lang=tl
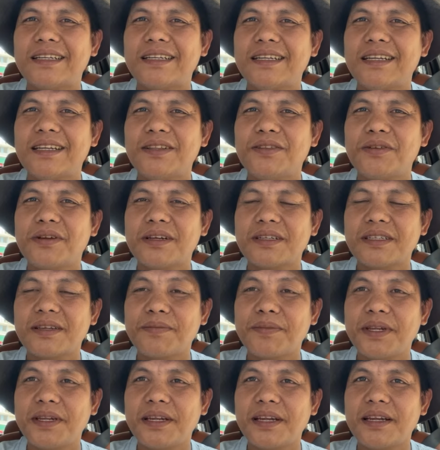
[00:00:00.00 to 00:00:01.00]
dito lang sa
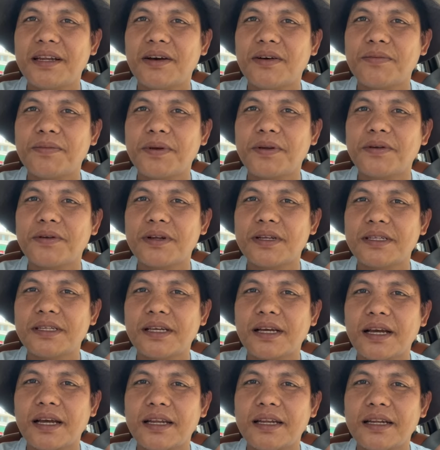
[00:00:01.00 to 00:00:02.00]
Mindanao pero nasa
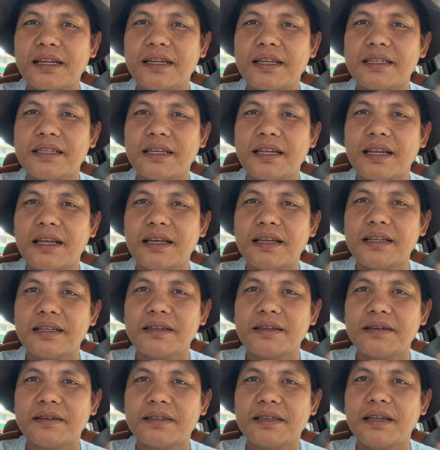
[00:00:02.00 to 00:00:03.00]
Canada sila
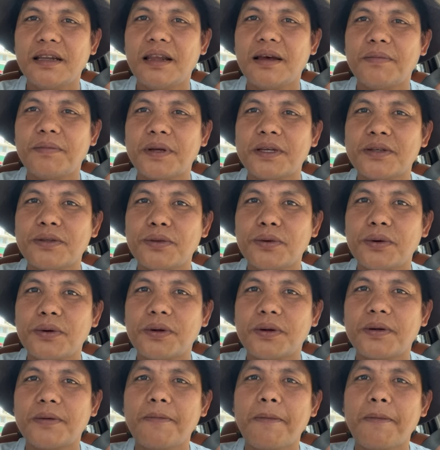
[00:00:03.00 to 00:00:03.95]
sila pastor